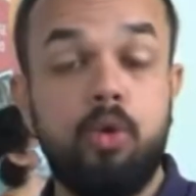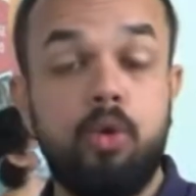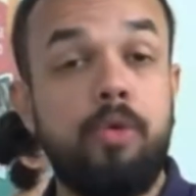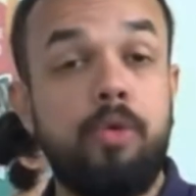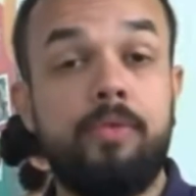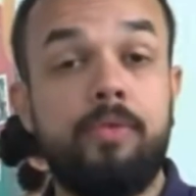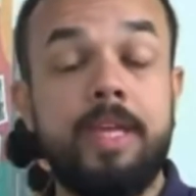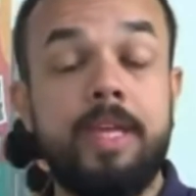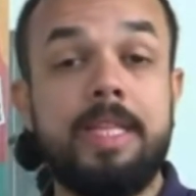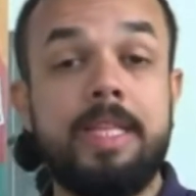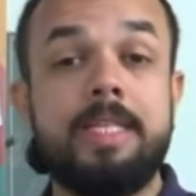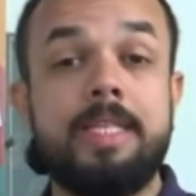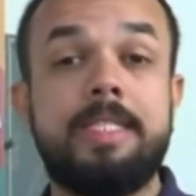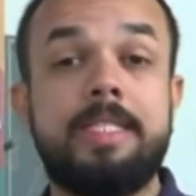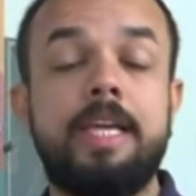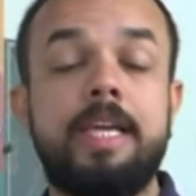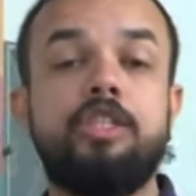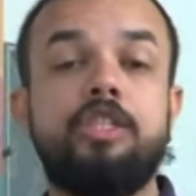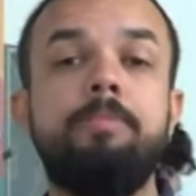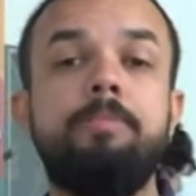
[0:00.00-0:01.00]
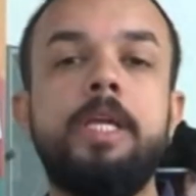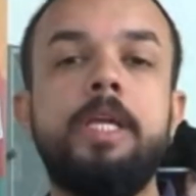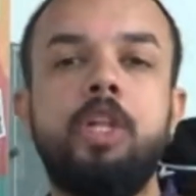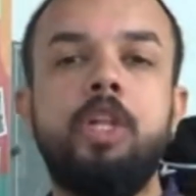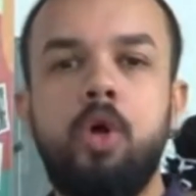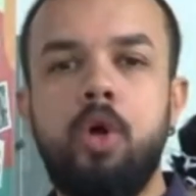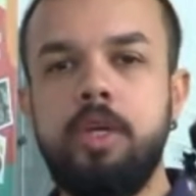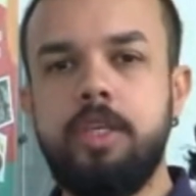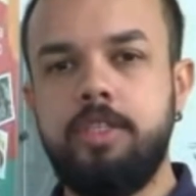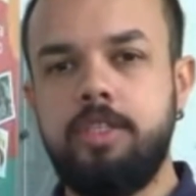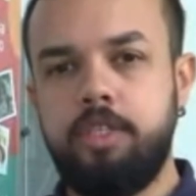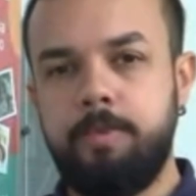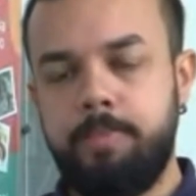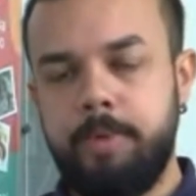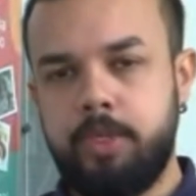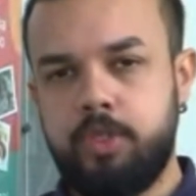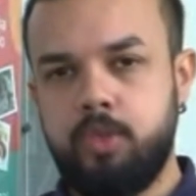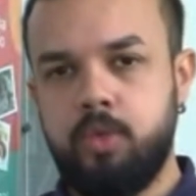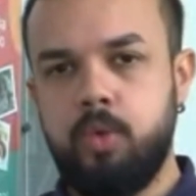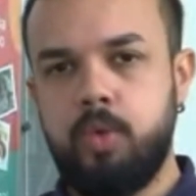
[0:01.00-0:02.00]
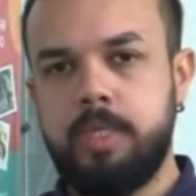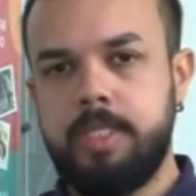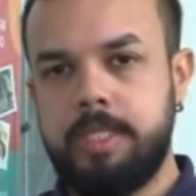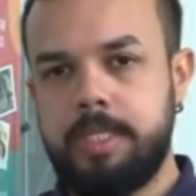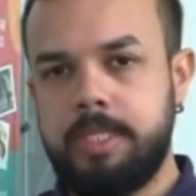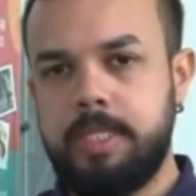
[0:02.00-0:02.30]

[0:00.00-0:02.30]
97 milhões de pessoas